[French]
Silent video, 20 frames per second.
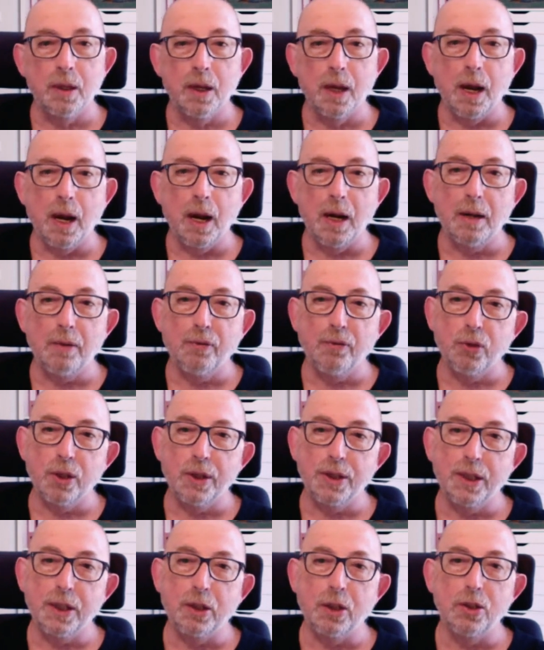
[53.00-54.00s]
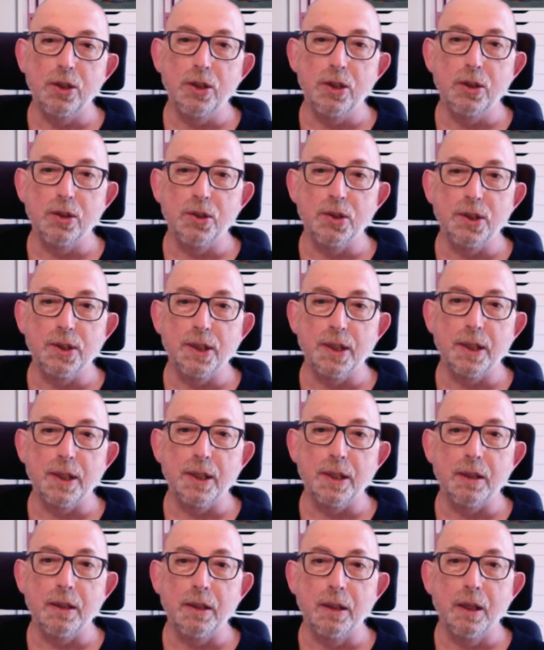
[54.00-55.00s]
à la fois des codes
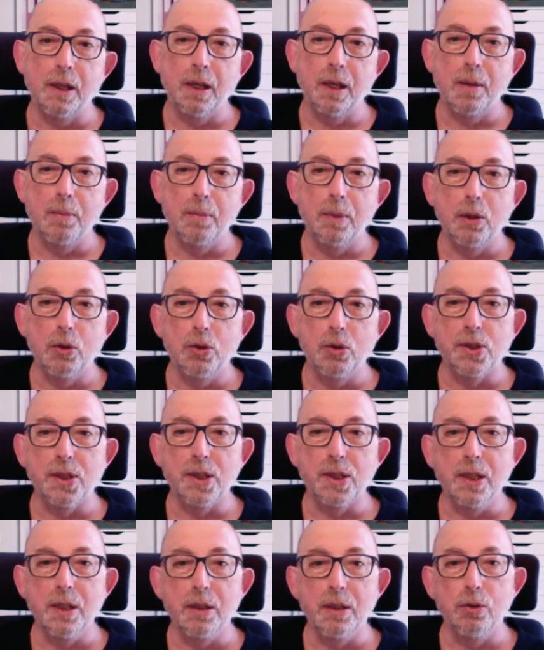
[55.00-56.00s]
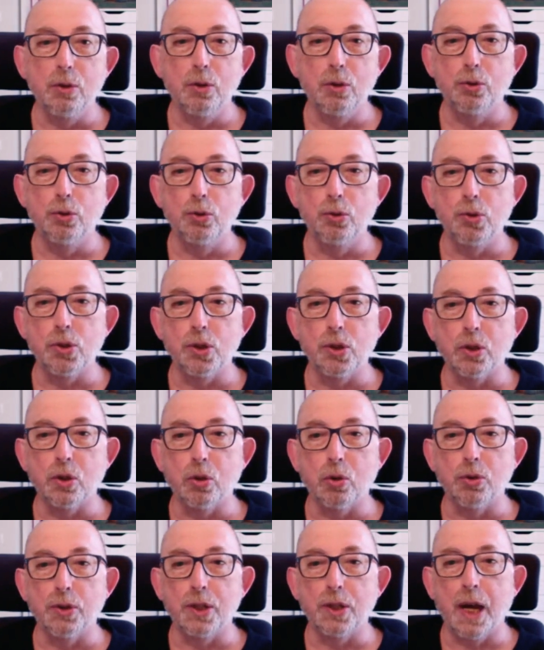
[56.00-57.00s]
identitaires, mais aussi de tout ce
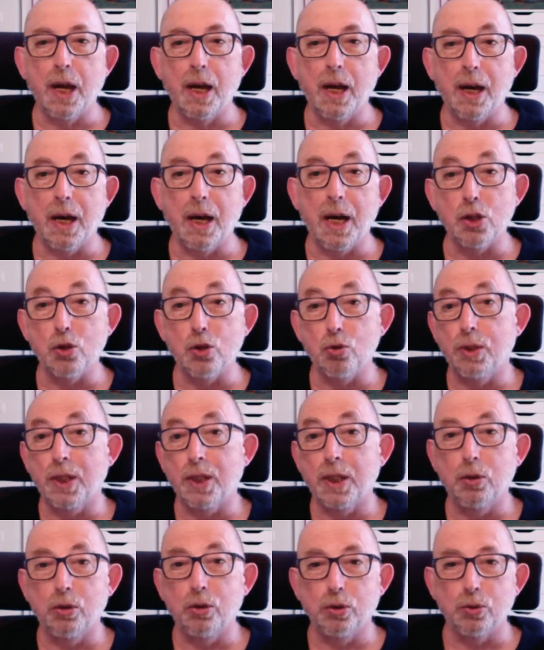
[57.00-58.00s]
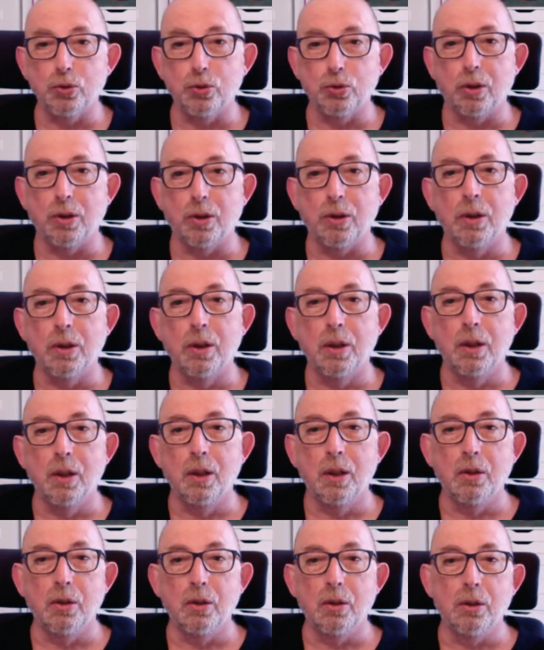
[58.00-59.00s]
qu'on a rajouté autour.
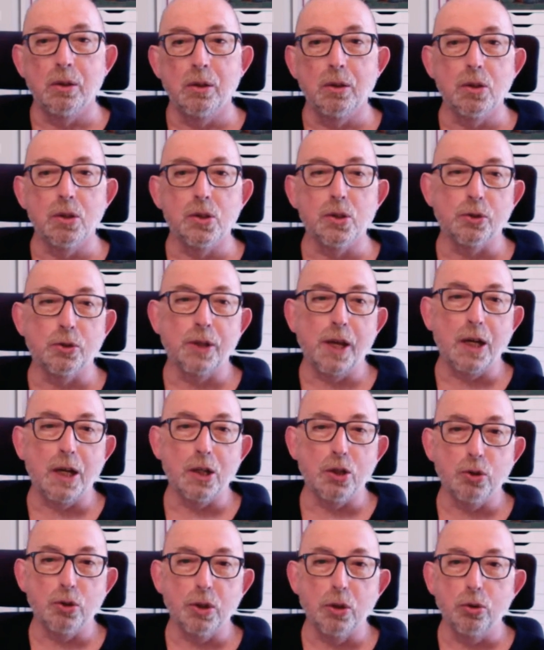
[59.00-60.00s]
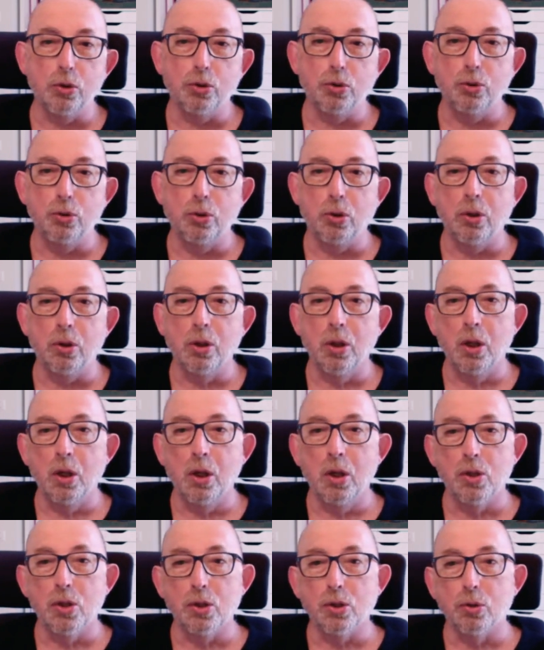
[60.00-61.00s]
Euh, ce qu'on a rajouté autour
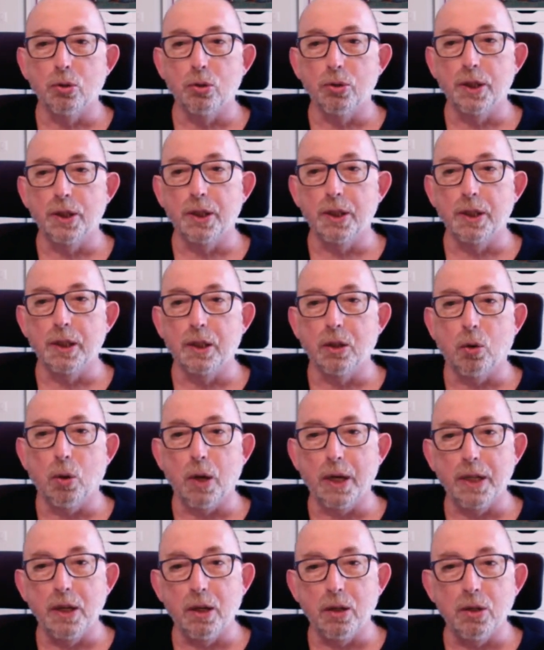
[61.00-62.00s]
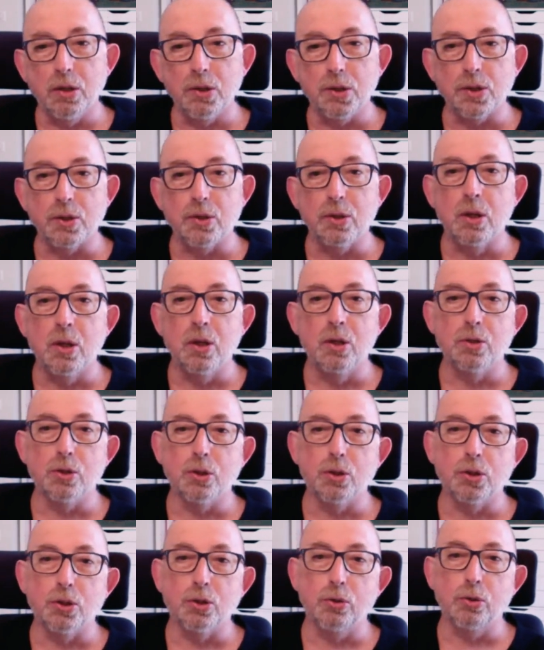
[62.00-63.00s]
sont des croyances,
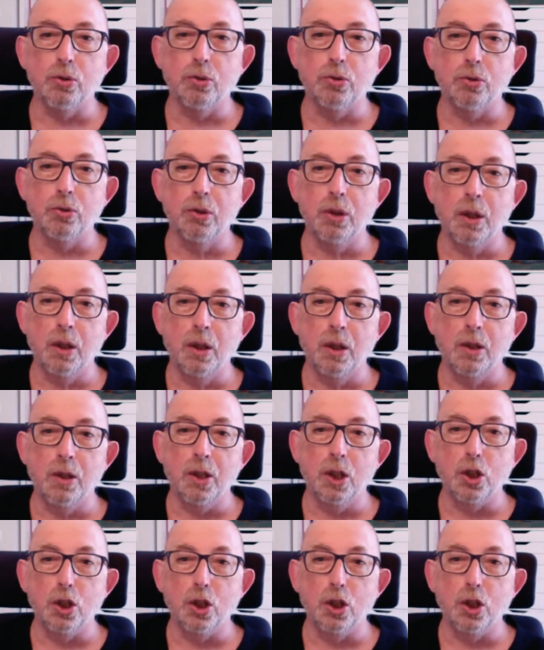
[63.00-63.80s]
ce sont des